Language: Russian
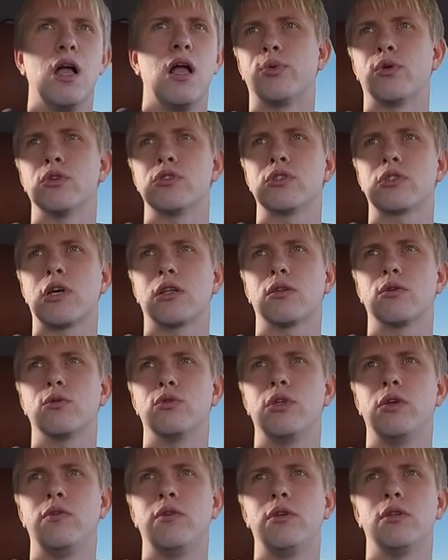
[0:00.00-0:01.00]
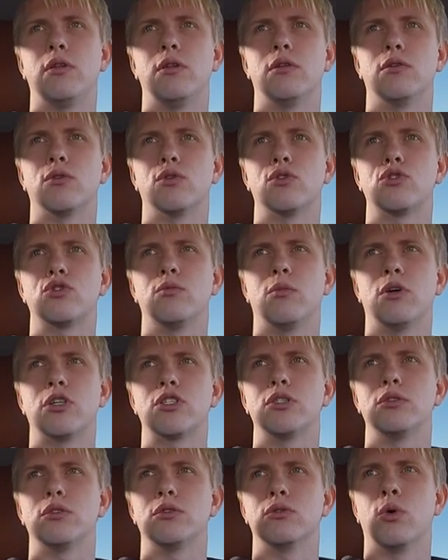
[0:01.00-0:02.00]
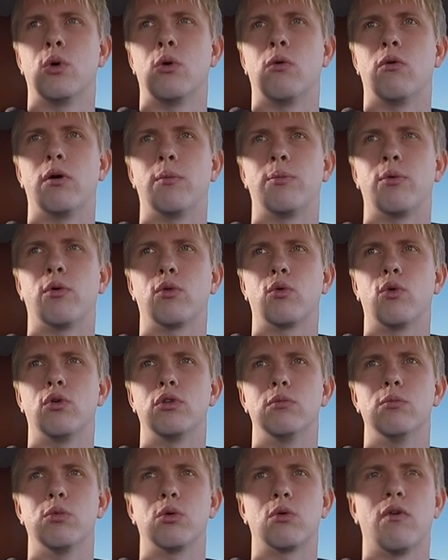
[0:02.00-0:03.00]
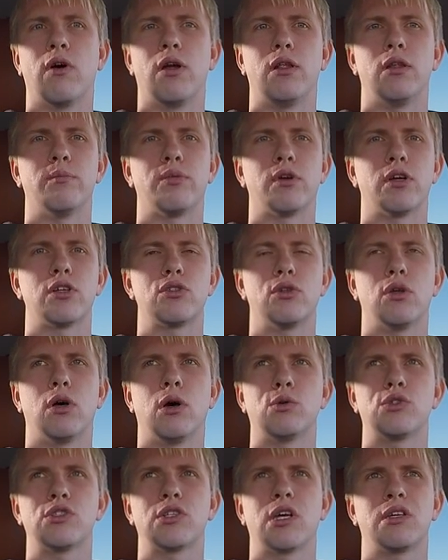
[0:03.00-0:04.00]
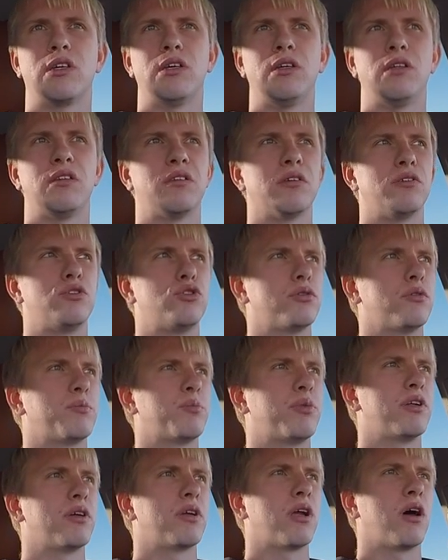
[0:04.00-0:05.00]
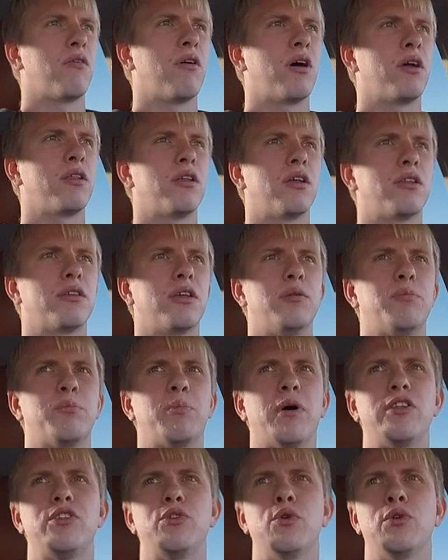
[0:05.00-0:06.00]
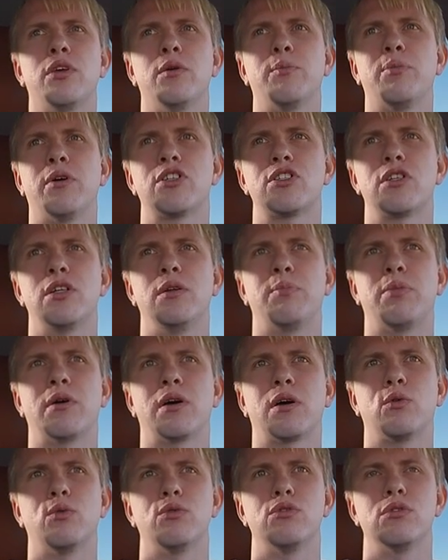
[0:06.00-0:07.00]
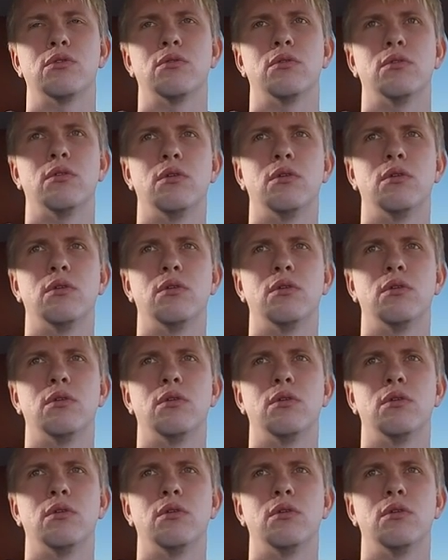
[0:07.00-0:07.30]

Просто как-то удивительно то, что машина новая, полгода буквально прошла, а уже какие-то что-то полировать, ну, да, вот потеки то, пошли по это, кузову.